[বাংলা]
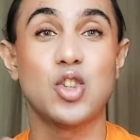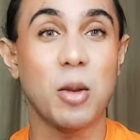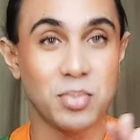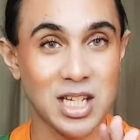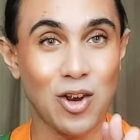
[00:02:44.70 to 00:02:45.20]

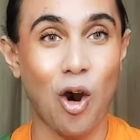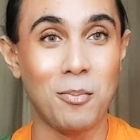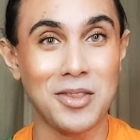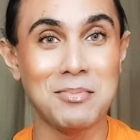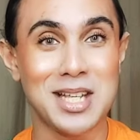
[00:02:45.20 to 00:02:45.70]
সবচেয়ে
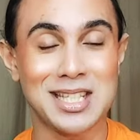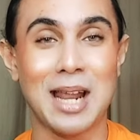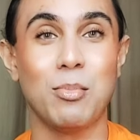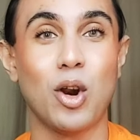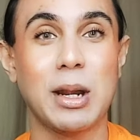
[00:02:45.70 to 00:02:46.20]
কম দাম যে
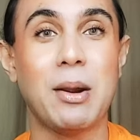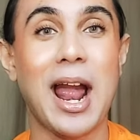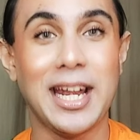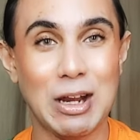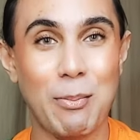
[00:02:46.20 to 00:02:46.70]
সানব্লকটা
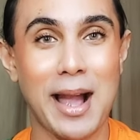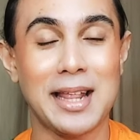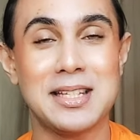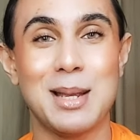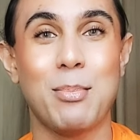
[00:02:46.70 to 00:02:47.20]
রাইট নাও
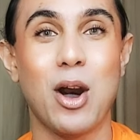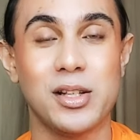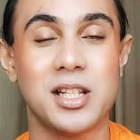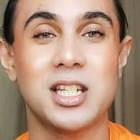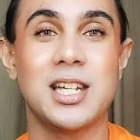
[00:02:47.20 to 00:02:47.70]
বাংলাদেশে
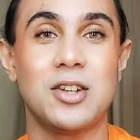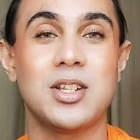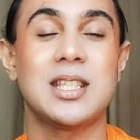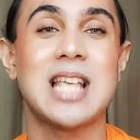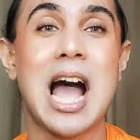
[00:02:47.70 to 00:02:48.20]
পাওয়া যাচ্ছে সেটা
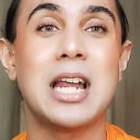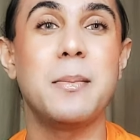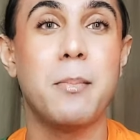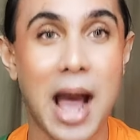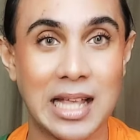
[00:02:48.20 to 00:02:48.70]
হচ্ছে সান
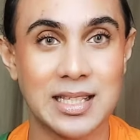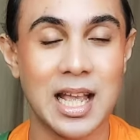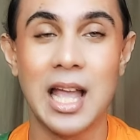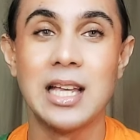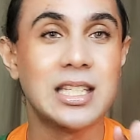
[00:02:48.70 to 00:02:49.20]

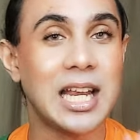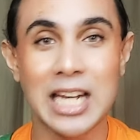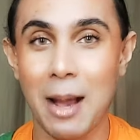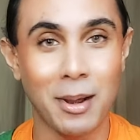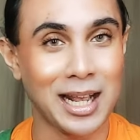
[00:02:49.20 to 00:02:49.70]
মাস্ক
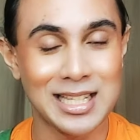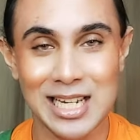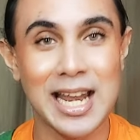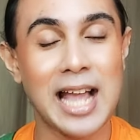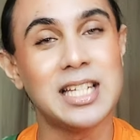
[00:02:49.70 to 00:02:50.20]
সেটা আমার
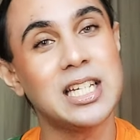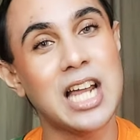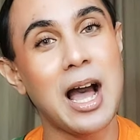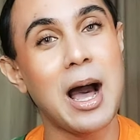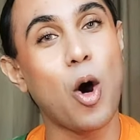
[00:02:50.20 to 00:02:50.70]
কাছে নাই
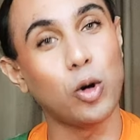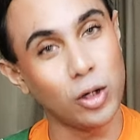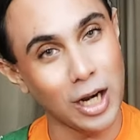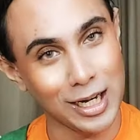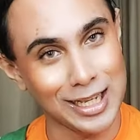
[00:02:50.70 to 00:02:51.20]
সেটা
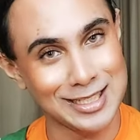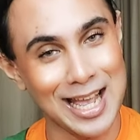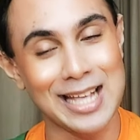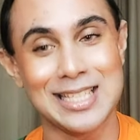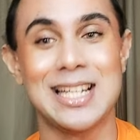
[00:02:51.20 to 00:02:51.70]
অনন্যার
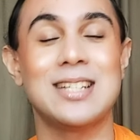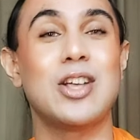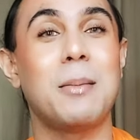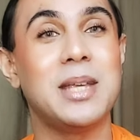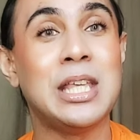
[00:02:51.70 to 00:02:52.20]
কাছে আছে
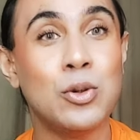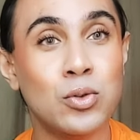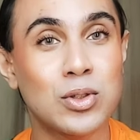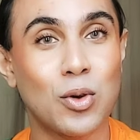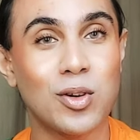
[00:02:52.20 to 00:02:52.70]
সো আমি
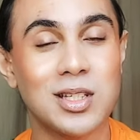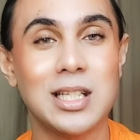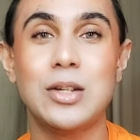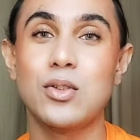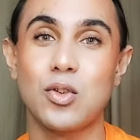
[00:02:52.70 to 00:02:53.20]
ইউজ
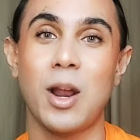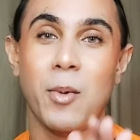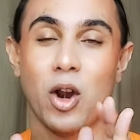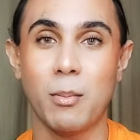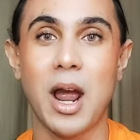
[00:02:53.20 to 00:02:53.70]
করছি ইউজ করে
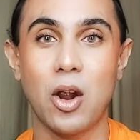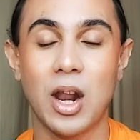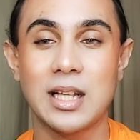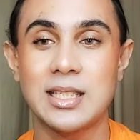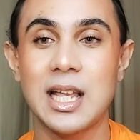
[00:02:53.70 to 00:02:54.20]
আমার অনেক
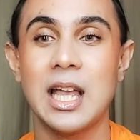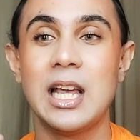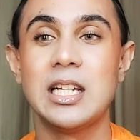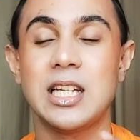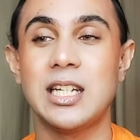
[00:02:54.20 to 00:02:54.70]
ভালো লাগছে
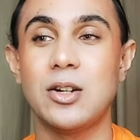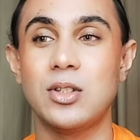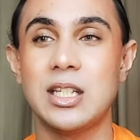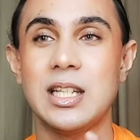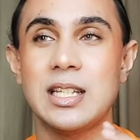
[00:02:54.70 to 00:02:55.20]
সেটা
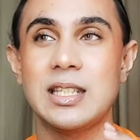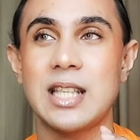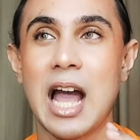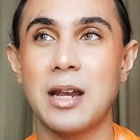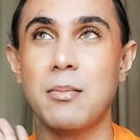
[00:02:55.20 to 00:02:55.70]
হচ্ছে যে
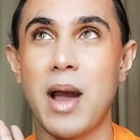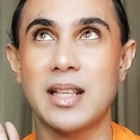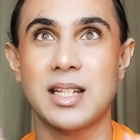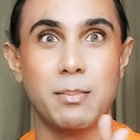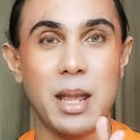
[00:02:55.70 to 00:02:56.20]
সান
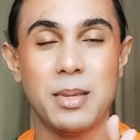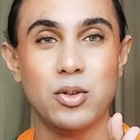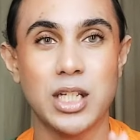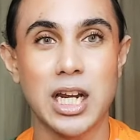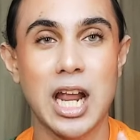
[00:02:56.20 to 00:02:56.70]
মাস্ক
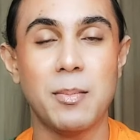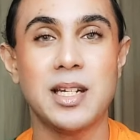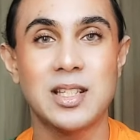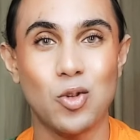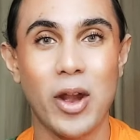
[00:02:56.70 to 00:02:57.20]
মেবি ওইটার
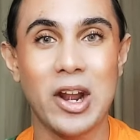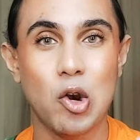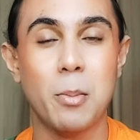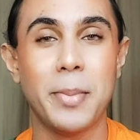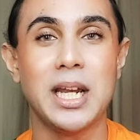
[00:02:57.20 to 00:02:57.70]
নামটা
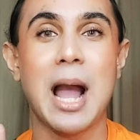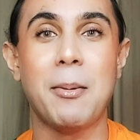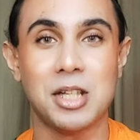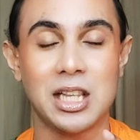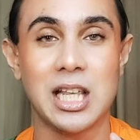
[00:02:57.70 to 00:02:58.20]
স্কোয়ার কোম্পানি
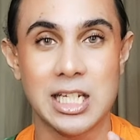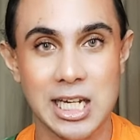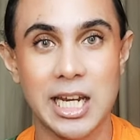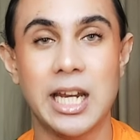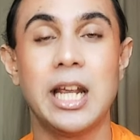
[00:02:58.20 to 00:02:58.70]
আমাদের
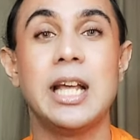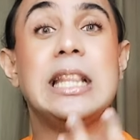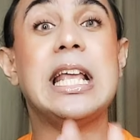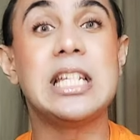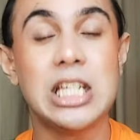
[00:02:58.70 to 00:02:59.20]
দেশে
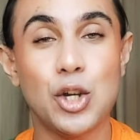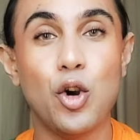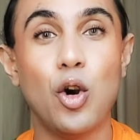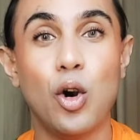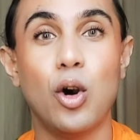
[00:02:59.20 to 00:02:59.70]
দেশীয়